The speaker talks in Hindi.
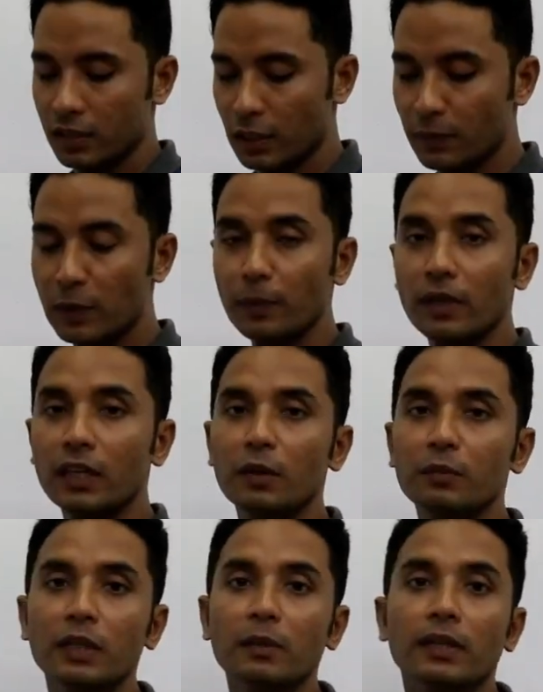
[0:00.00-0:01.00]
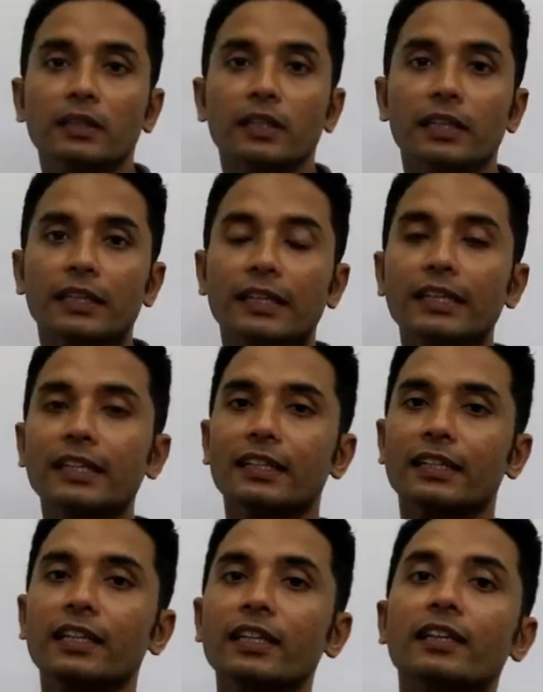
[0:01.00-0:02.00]
सबसे पहले हम ये बात करेंगे
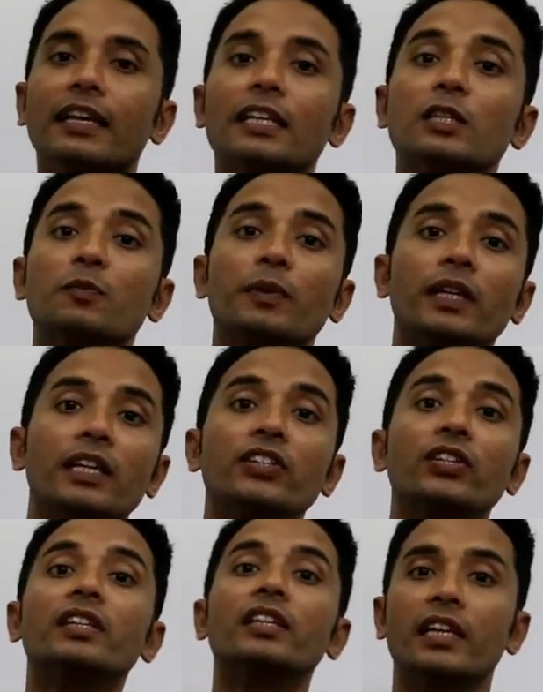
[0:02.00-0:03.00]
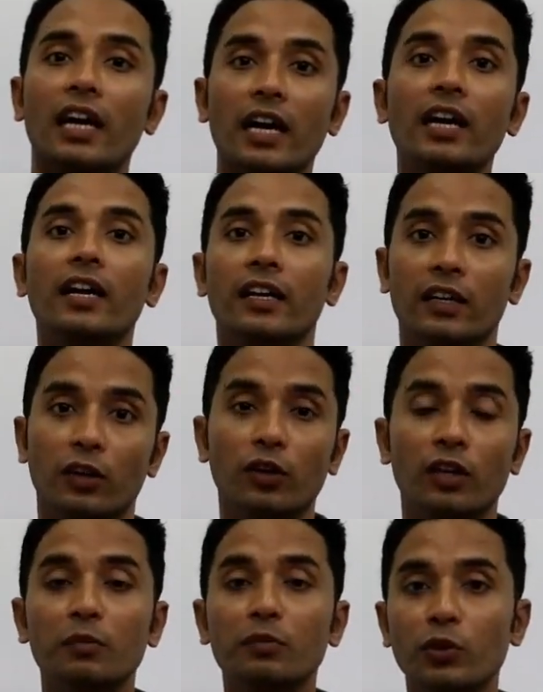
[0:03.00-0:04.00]
कि रेस्पिरेशन क्या है
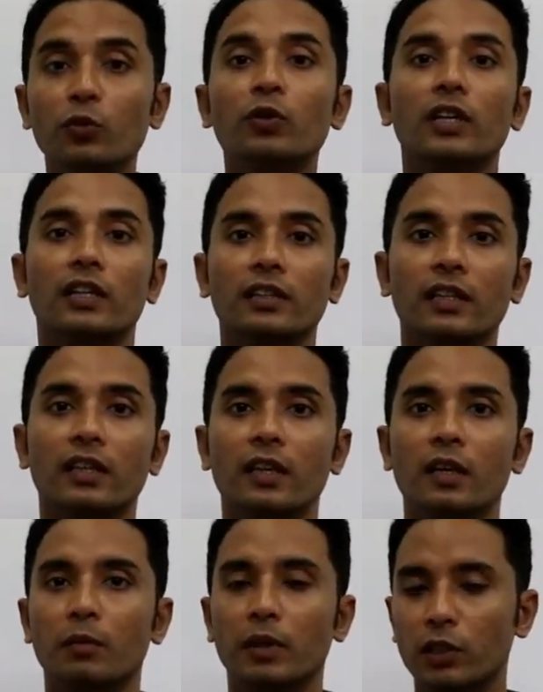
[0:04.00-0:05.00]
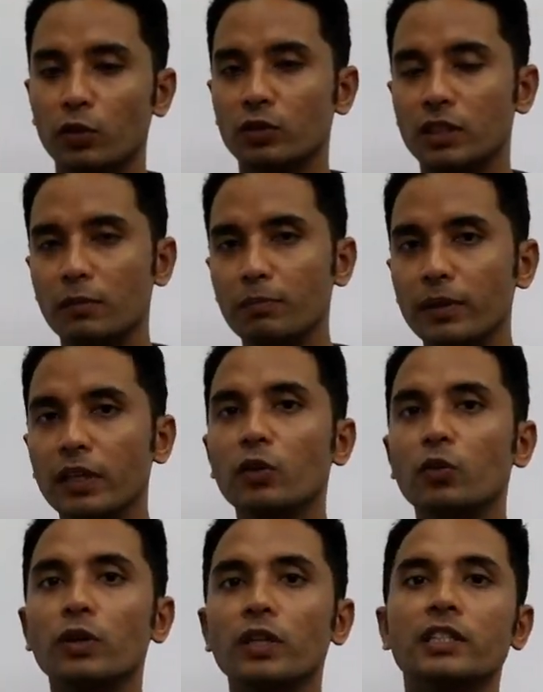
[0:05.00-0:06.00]
और हम क्यों करते हैं भाई देखो जब भी
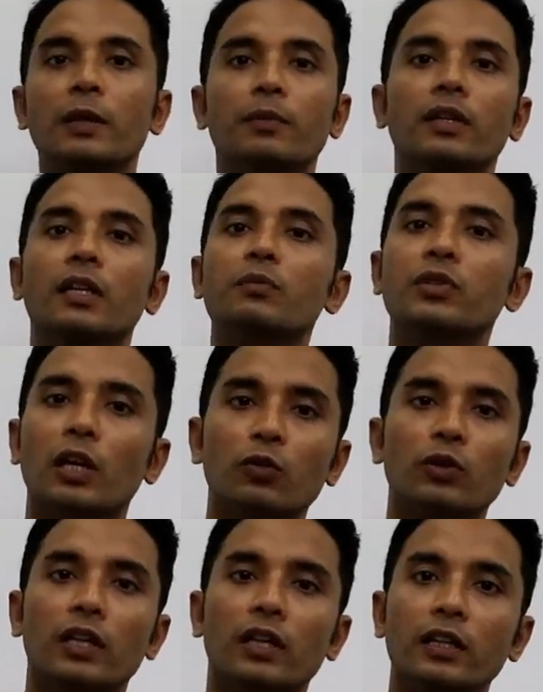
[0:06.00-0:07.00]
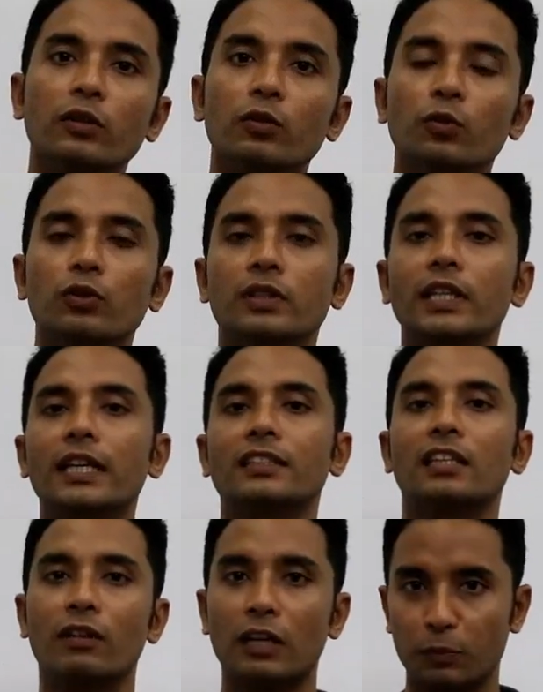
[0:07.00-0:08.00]
कोई चैप्टर हम चालू करेंगे तो खुद से एक
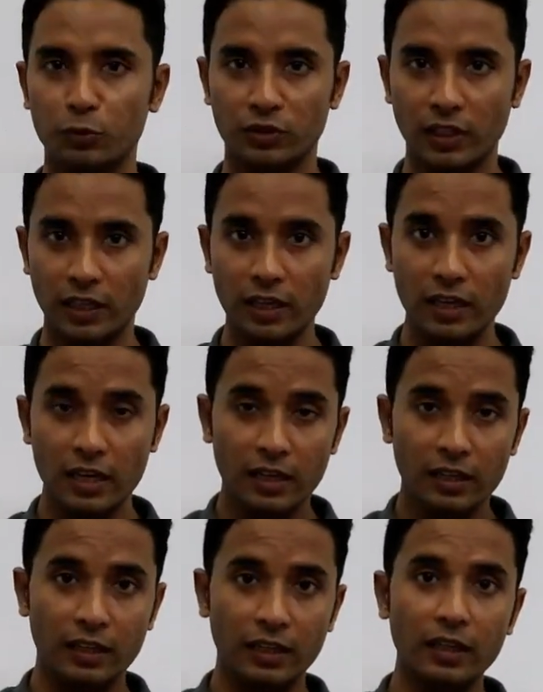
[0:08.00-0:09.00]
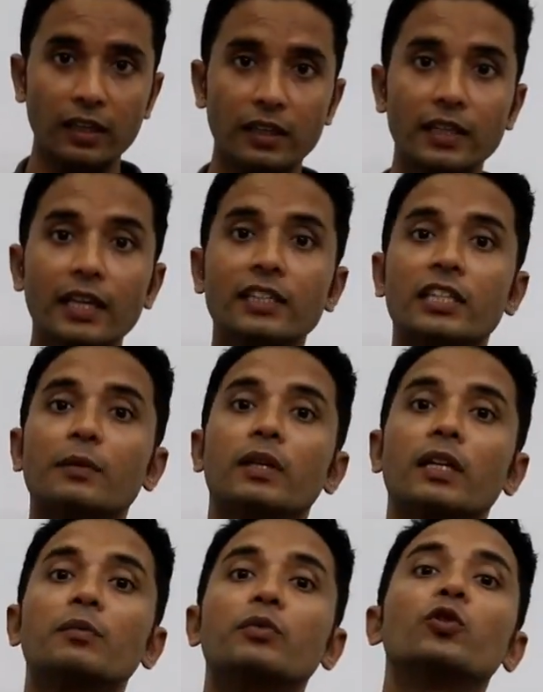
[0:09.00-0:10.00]
सवाल पूछना है कि ये
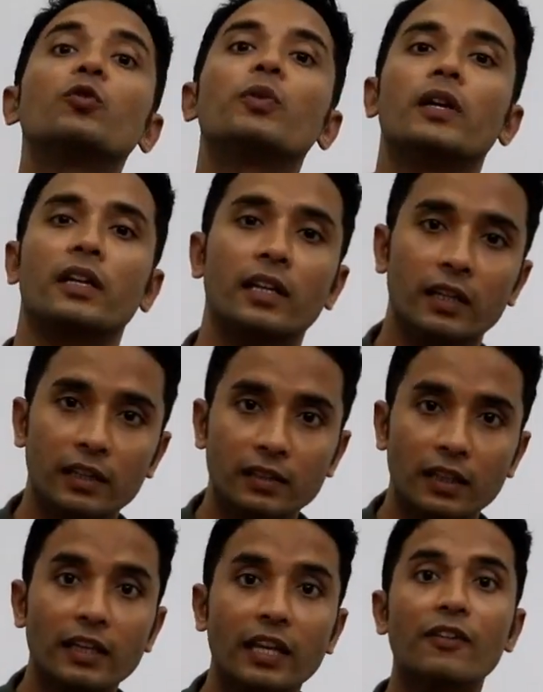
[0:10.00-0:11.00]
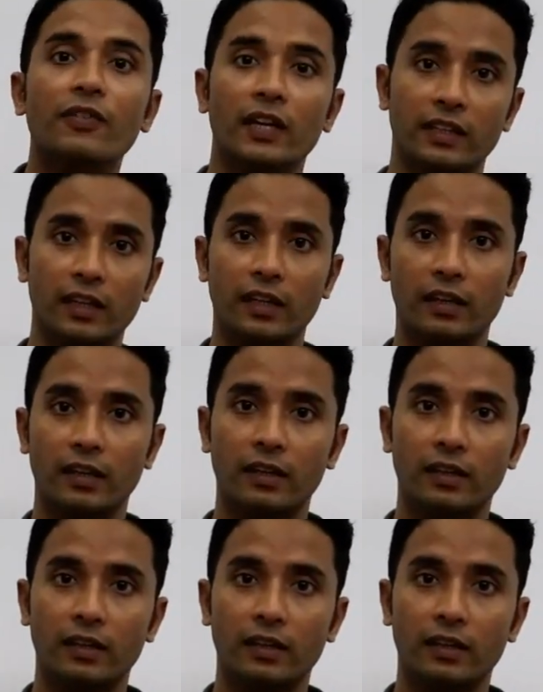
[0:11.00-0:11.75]
चैप्टर हम क्यों पढ़ रहे हैं इसका क्या फ़ायदा है